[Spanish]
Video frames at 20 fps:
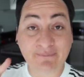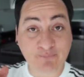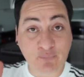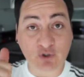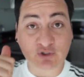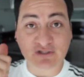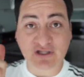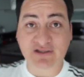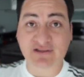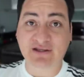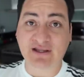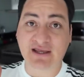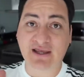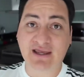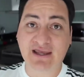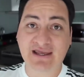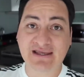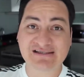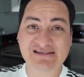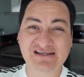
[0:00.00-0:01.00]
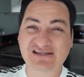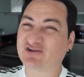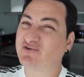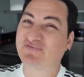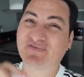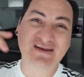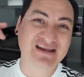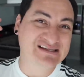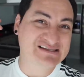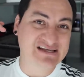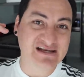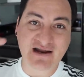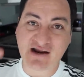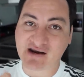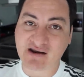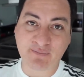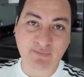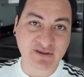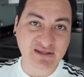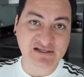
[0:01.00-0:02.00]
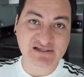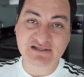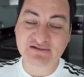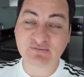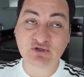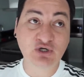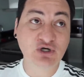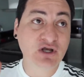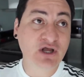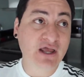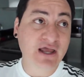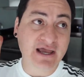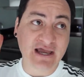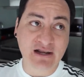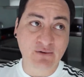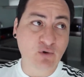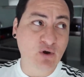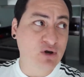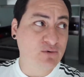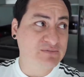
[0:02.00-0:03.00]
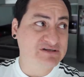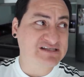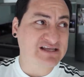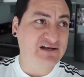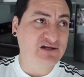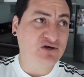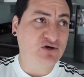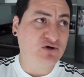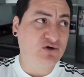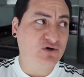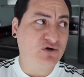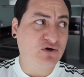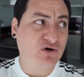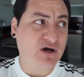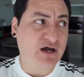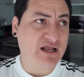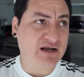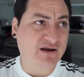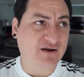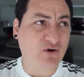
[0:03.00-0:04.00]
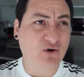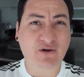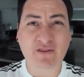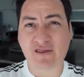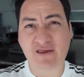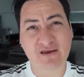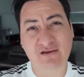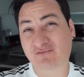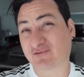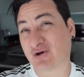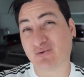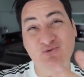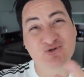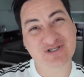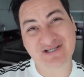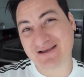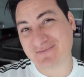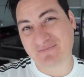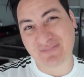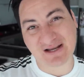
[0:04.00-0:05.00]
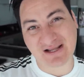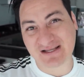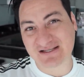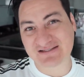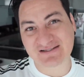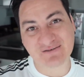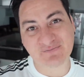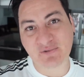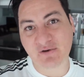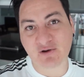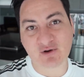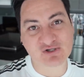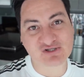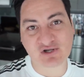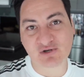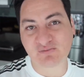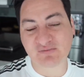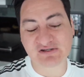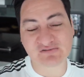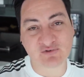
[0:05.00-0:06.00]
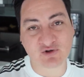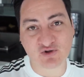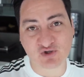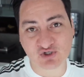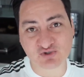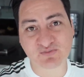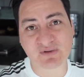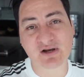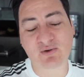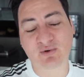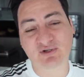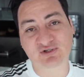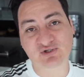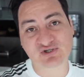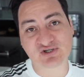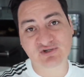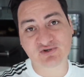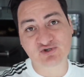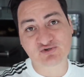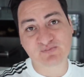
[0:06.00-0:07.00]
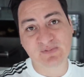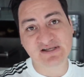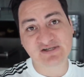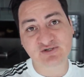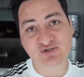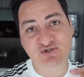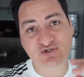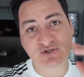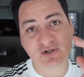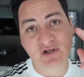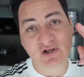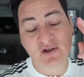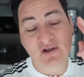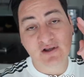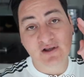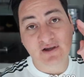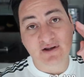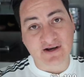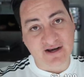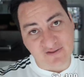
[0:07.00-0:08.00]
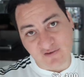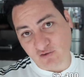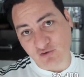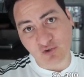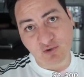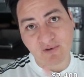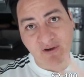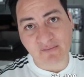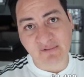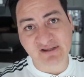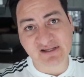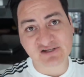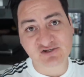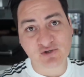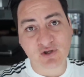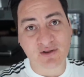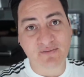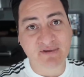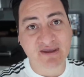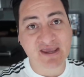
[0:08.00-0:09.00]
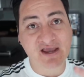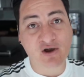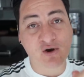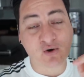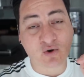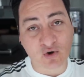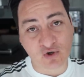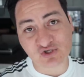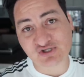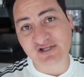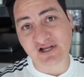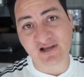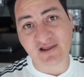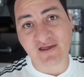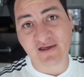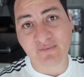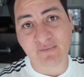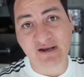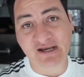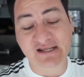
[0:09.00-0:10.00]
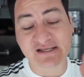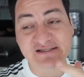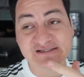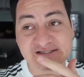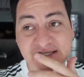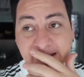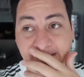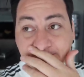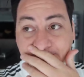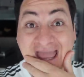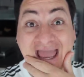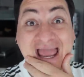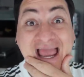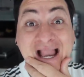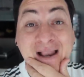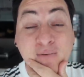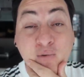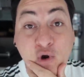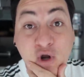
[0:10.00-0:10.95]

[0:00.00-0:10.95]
Importante, eh, sección financiera rapidísimo, el vuelo me salió alrededor de, como siempre, casi siempre me cuesta lo mismo, 2.400 pesos. Redondo, obviamente, Ciudad de México con salida de emergencia. El